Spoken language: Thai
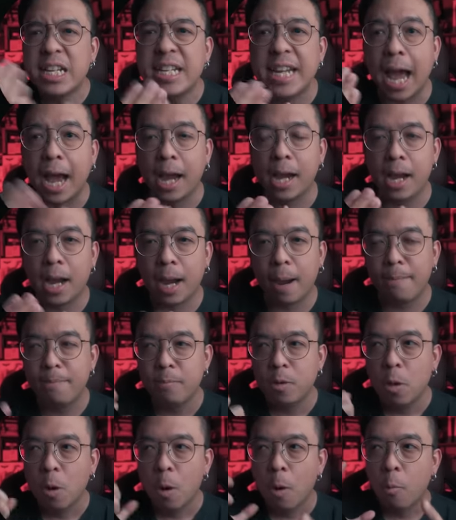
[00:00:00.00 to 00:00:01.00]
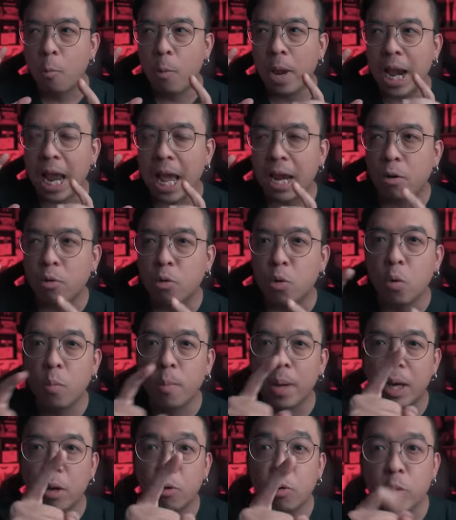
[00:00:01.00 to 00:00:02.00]
หนังอะครับ เวลาเราดู
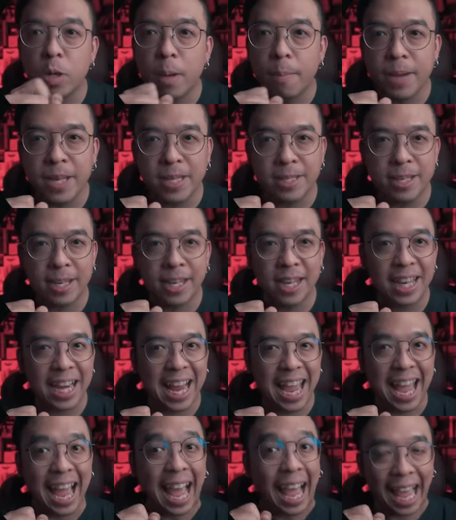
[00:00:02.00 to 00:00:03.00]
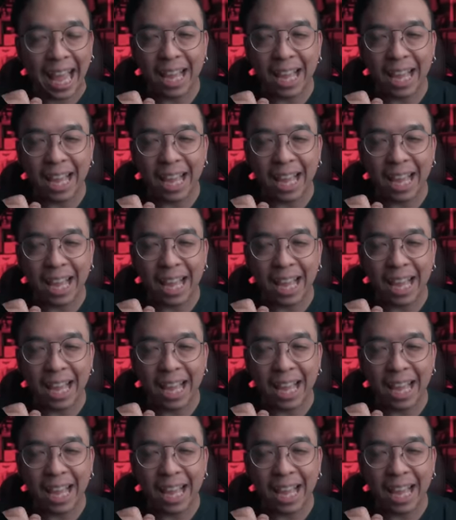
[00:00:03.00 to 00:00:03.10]
เหมือนเราดูเดอะมิสอย่างนี้ก็ได้ เอ